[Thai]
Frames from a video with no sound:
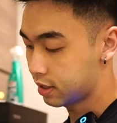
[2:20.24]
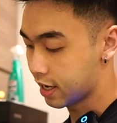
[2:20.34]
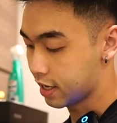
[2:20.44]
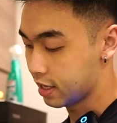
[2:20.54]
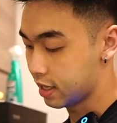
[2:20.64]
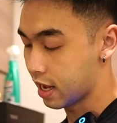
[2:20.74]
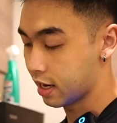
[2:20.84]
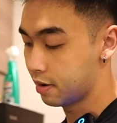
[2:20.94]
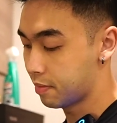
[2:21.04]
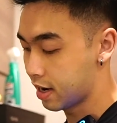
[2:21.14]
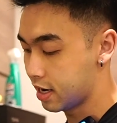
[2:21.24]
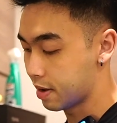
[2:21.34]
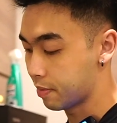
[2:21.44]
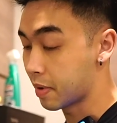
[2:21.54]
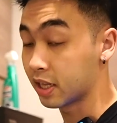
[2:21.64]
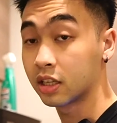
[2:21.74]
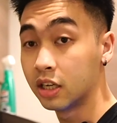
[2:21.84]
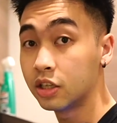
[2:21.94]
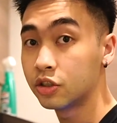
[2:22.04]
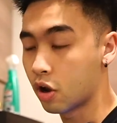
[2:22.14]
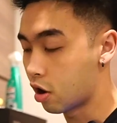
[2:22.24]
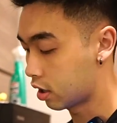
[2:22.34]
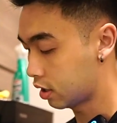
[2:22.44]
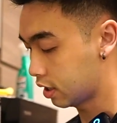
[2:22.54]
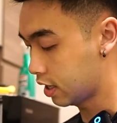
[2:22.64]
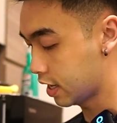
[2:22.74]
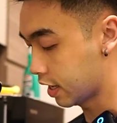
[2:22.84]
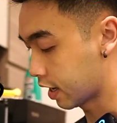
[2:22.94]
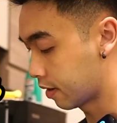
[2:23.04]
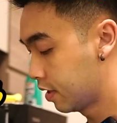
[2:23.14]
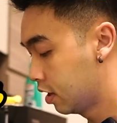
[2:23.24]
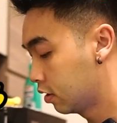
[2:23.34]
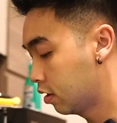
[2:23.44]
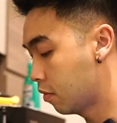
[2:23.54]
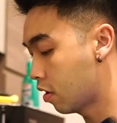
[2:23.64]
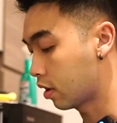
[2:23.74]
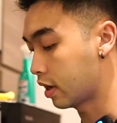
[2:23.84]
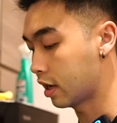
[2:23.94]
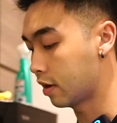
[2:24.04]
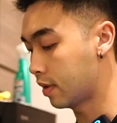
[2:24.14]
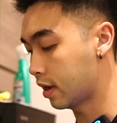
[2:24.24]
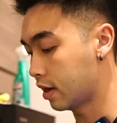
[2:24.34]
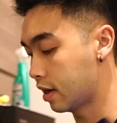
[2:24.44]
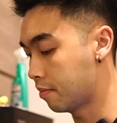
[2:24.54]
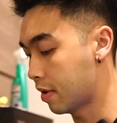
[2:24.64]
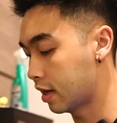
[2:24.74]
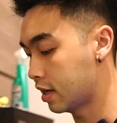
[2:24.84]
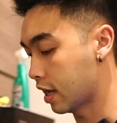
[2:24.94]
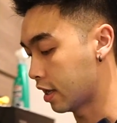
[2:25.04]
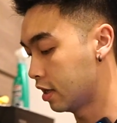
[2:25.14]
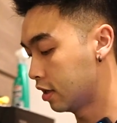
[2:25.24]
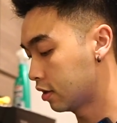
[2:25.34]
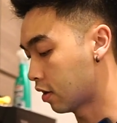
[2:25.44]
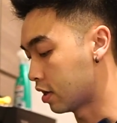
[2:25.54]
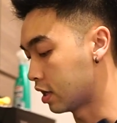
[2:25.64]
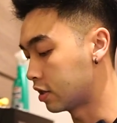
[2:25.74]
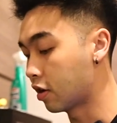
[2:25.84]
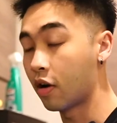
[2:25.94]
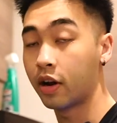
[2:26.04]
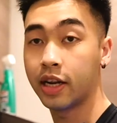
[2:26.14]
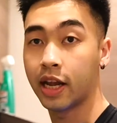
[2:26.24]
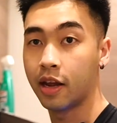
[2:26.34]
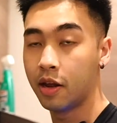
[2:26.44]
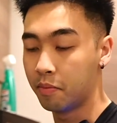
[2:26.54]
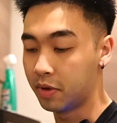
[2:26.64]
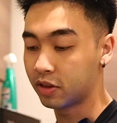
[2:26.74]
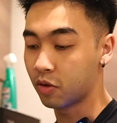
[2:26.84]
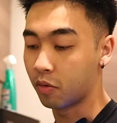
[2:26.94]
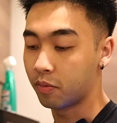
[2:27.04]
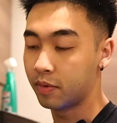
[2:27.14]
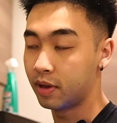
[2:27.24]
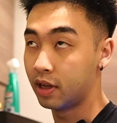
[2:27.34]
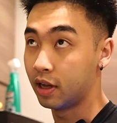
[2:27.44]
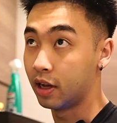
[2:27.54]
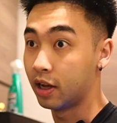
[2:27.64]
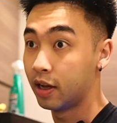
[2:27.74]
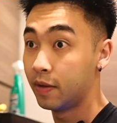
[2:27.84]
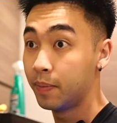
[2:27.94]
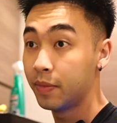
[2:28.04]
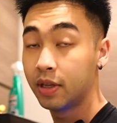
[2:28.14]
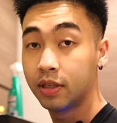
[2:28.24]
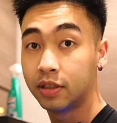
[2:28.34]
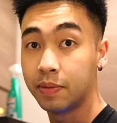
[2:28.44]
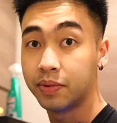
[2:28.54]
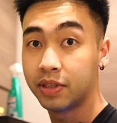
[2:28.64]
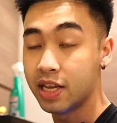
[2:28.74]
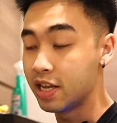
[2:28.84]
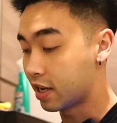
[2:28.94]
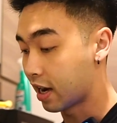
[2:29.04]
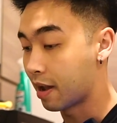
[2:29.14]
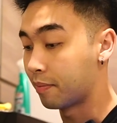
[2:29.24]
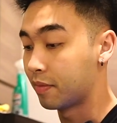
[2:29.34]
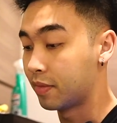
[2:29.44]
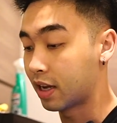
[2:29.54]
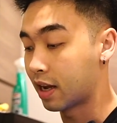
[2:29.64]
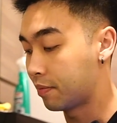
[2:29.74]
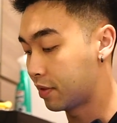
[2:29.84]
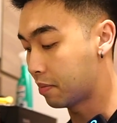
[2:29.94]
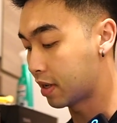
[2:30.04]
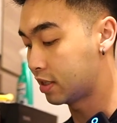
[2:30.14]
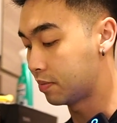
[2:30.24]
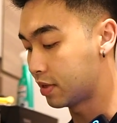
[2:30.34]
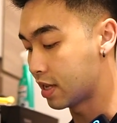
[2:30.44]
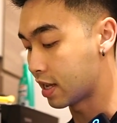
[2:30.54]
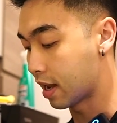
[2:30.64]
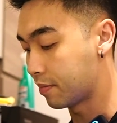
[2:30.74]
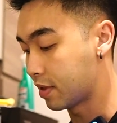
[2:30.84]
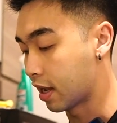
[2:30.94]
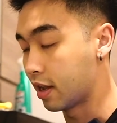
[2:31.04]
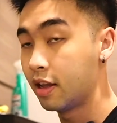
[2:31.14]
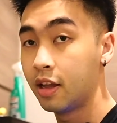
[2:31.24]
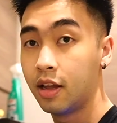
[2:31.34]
ใส่เนี่ยน้ำมันเนี่ยประมาณครึ่งช้อนนั่นเองครับ ต้องบอกก่อนนะครับว่าน้ำมันเนี่ยตอนหนึ่งช้อนเนี่ยมันตกเอ่อ14 กรัมนะครับน้ำมัน 14 กรัมเนี่ย